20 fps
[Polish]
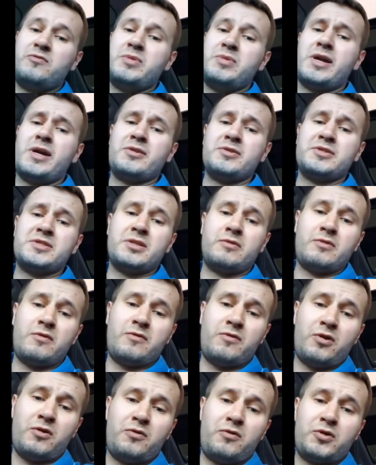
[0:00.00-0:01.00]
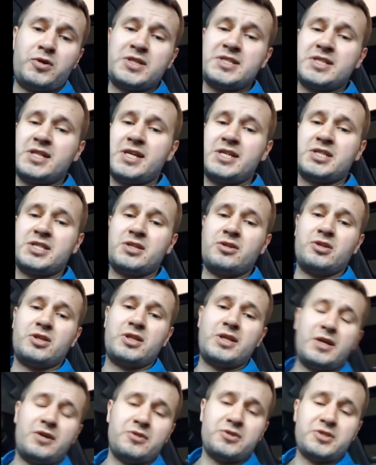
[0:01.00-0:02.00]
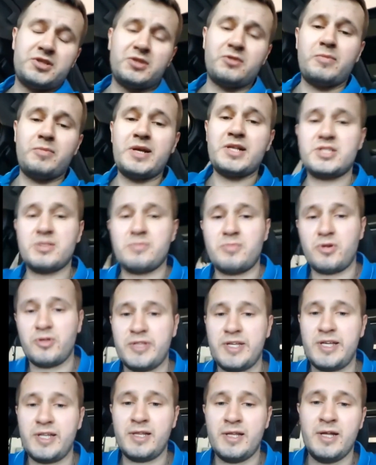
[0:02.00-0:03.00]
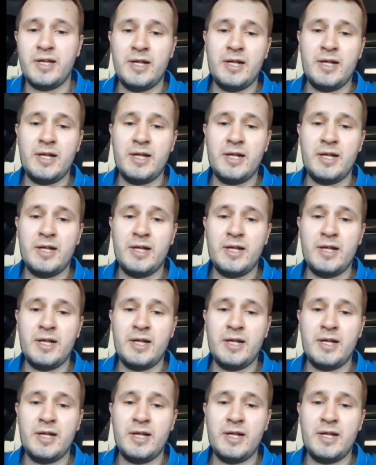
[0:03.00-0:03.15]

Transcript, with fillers: wybierając nowy Volvo, niezależnie od tego, czy to będzie model